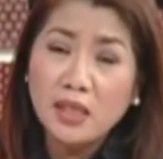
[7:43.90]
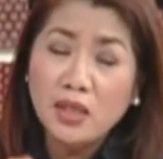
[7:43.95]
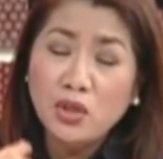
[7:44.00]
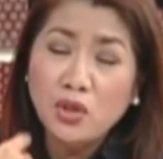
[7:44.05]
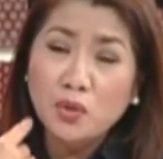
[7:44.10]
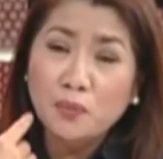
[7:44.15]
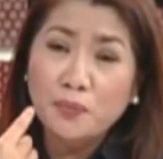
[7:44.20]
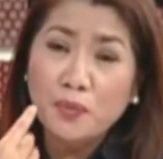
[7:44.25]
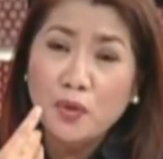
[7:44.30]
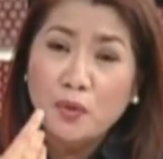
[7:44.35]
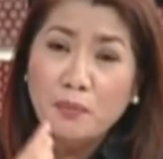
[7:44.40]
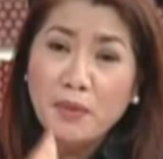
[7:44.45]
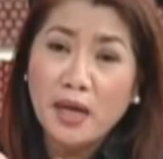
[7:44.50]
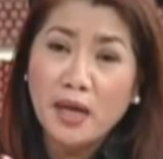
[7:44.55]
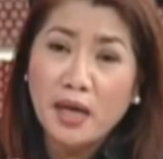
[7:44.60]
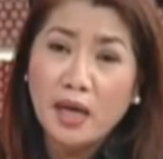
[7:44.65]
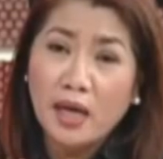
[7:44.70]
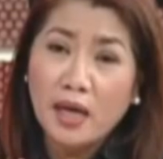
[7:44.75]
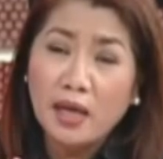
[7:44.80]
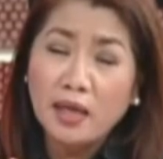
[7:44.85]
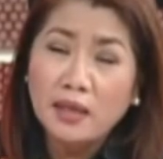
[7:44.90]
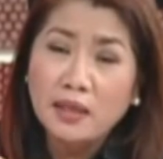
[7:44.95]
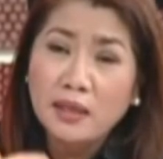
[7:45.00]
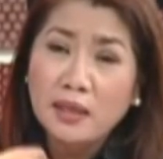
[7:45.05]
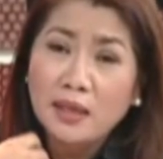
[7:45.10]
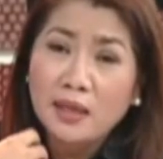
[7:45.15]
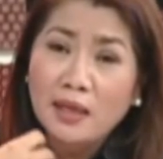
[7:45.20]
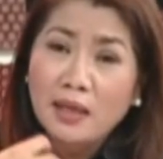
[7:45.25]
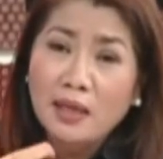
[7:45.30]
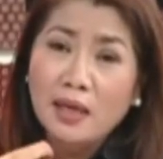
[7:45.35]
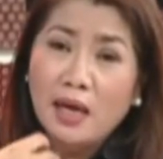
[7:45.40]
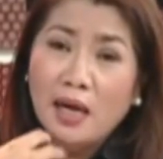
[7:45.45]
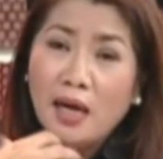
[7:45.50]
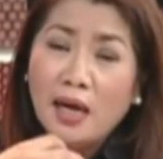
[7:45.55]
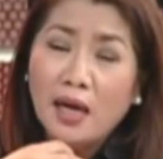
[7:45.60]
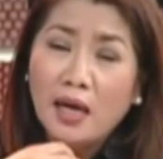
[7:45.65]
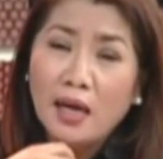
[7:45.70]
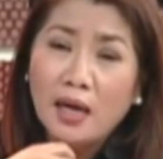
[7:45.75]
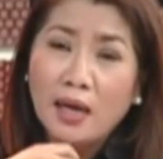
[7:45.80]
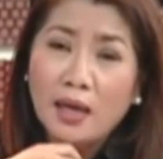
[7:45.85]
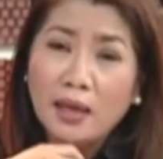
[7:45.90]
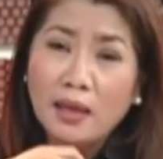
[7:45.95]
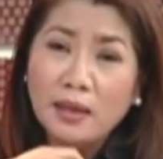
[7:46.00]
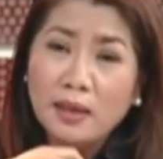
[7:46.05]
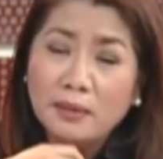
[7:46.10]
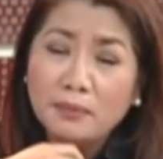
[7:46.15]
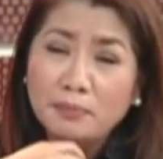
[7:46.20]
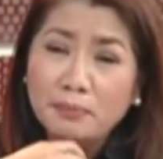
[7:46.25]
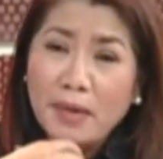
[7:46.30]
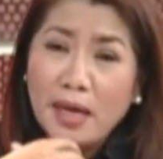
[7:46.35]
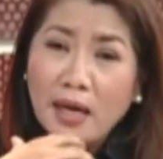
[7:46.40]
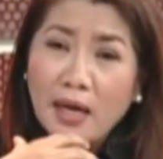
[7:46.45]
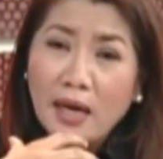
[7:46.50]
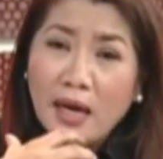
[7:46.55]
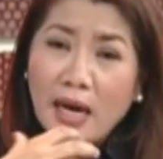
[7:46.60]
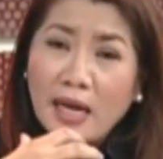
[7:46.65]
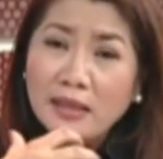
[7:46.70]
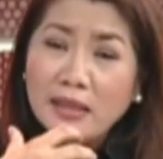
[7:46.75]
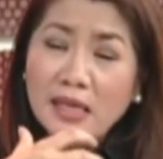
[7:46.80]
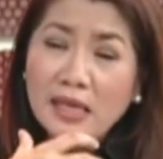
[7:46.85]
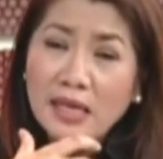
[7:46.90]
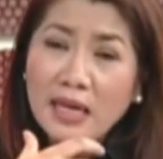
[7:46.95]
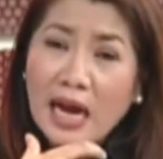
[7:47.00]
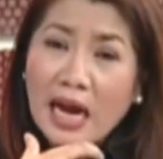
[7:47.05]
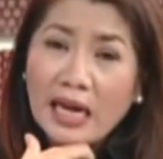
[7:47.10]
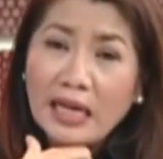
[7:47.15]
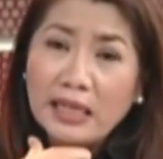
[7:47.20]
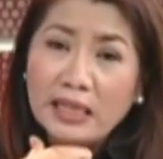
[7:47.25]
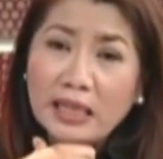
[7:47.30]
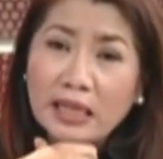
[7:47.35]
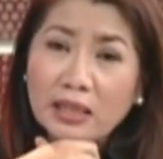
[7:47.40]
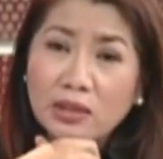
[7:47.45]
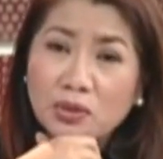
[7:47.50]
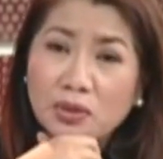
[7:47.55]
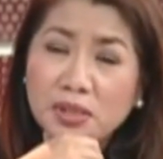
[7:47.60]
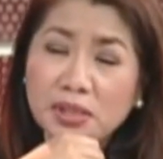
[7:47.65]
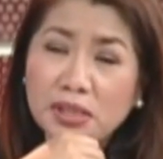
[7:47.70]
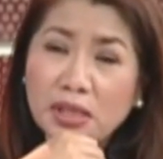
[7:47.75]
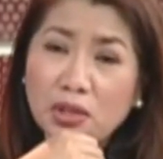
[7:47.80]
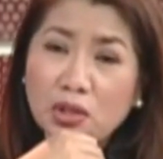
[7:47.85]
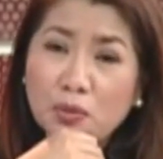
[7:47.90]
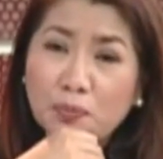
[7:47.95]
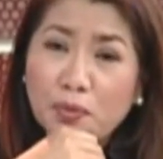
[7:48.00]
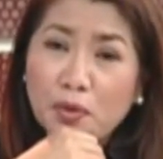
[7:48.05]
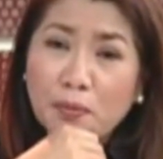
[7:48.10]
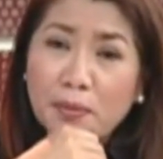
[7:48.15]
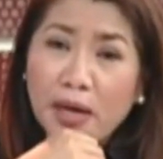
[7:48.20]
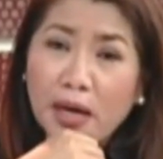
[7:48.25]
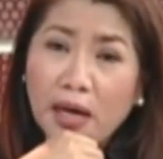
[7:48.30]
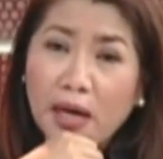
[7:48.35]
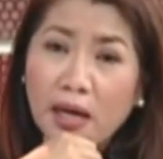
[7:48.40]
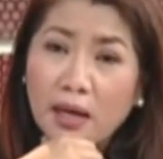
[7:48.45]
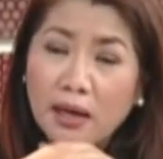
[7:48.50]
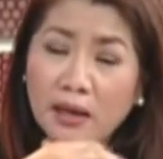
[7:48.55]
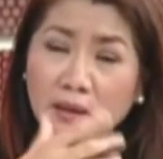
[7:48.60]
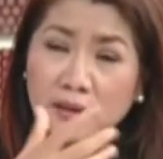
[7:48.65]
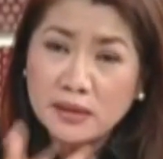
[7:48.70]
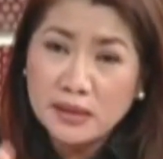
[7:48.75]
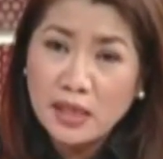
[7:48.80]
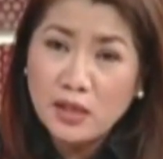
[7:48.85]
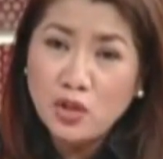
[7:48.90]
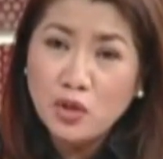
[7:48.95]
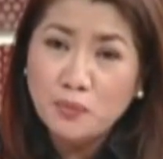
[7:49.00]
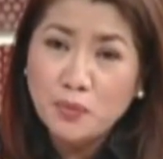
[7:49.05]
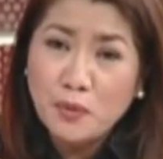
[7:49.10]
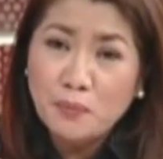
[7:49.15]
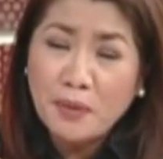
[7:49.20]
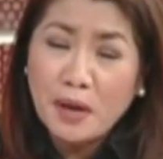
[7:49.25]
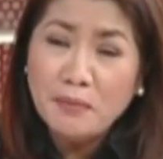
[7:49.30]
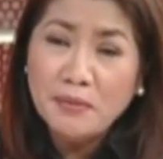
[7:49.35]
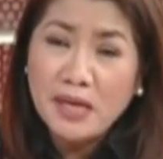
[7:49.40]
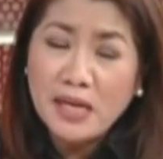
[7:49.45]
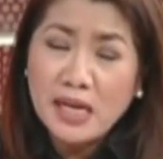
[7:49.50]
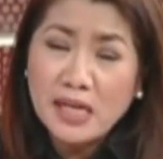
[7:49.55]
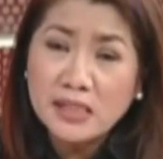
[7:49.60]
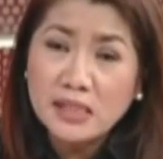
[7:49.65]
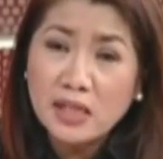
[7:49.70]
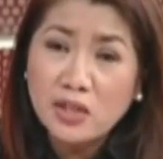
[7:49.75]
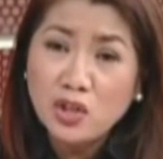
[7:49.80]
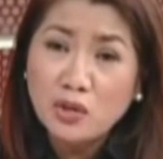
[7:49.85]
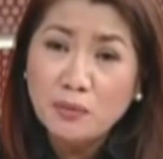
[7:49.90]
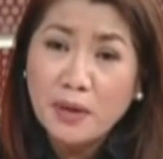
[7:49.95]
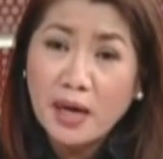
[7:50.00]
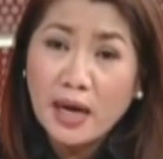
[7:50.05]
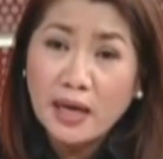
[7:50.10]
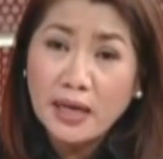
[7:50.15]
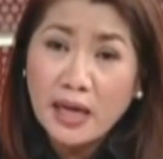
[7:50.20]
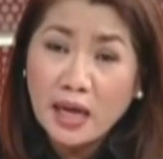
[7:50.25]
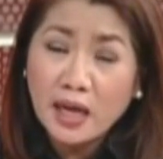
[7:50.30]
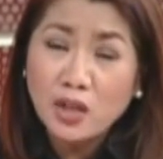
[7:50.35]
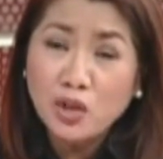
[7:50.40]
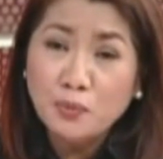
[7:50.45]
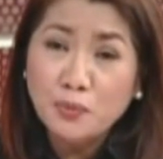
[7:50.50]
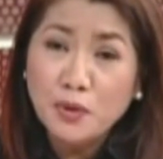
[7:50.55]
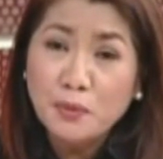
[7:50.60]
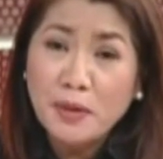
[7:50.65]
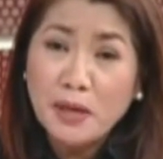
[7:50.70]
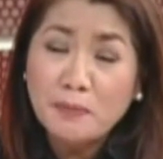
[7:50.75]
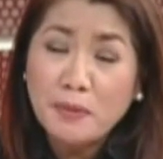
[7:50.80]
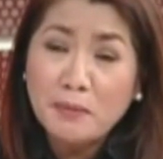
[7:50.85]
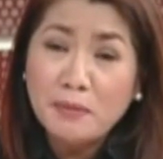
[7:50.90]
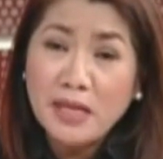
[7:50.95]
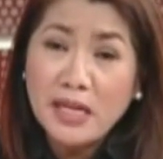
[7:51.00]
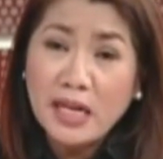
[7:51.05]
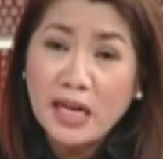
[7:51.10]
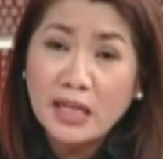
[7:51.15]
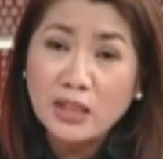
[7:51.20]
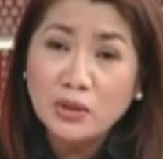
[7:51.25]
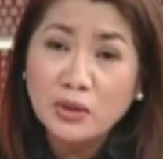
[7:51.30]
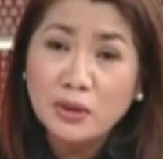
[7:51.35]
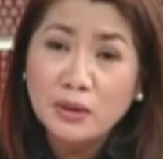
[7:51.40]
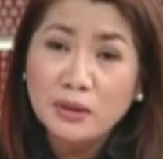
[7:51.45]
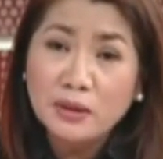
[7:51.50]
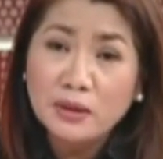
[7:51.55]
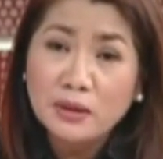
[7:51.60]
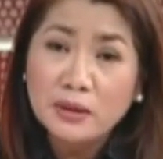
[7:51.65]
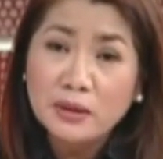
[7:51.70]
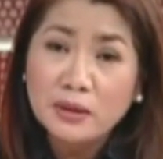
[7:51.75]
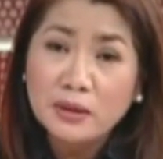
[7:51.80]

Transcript: at ang inyo pong mga uh, mga adhikain na ito sa inyo pong mga sa inyo pong pamilya, sa inyong mga anak? Kayo po ba'y pamilyado?